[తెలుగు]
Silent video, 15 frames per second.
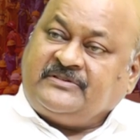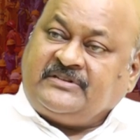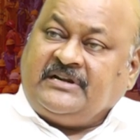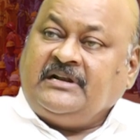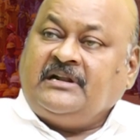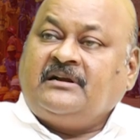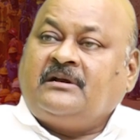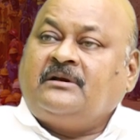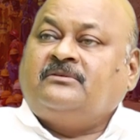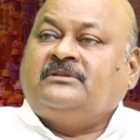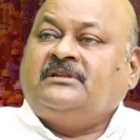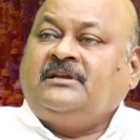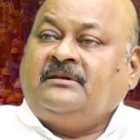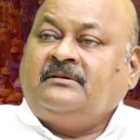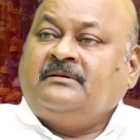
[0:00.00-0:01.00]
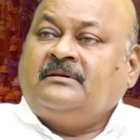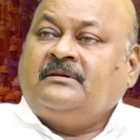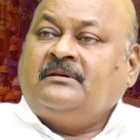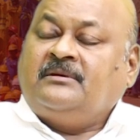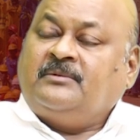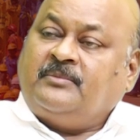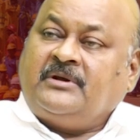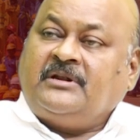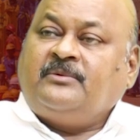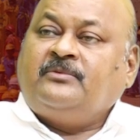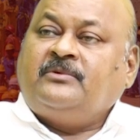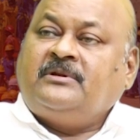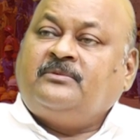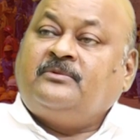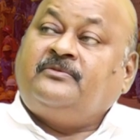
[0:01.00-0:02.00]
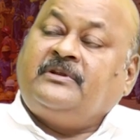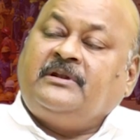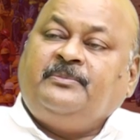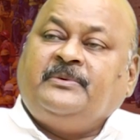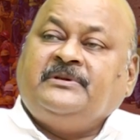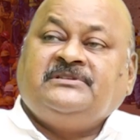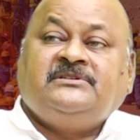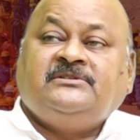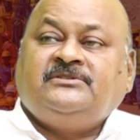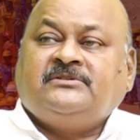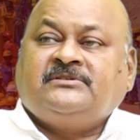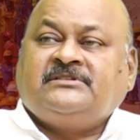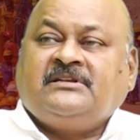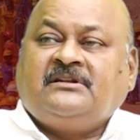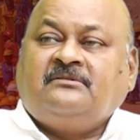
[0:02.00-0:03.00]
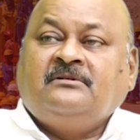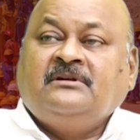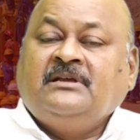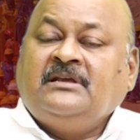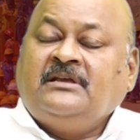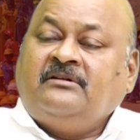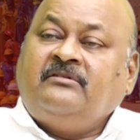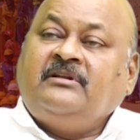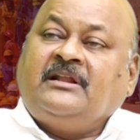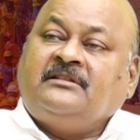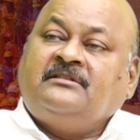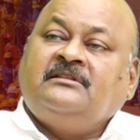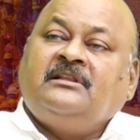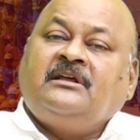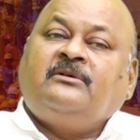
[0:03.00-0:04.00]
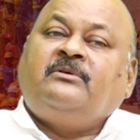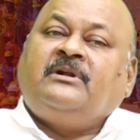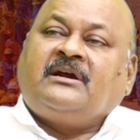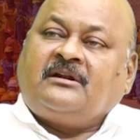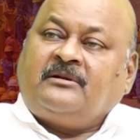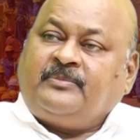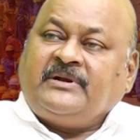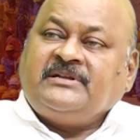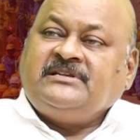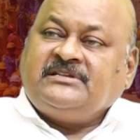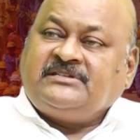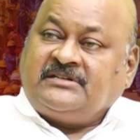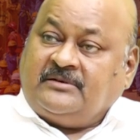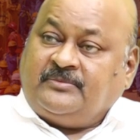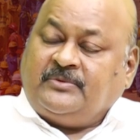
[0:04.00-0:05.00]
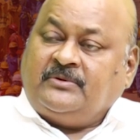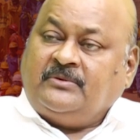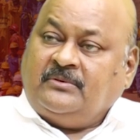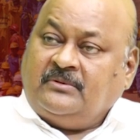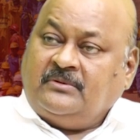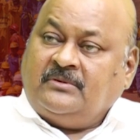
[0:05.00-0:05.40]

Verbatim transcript: శ్రీలంక ఉంది మనం ఉన్నాము ఫిలిప్పీన్స్ నుంచి వస్తారు వీళ్ళందరూ కూడా అక్కడ పనిచేసినప్పుడు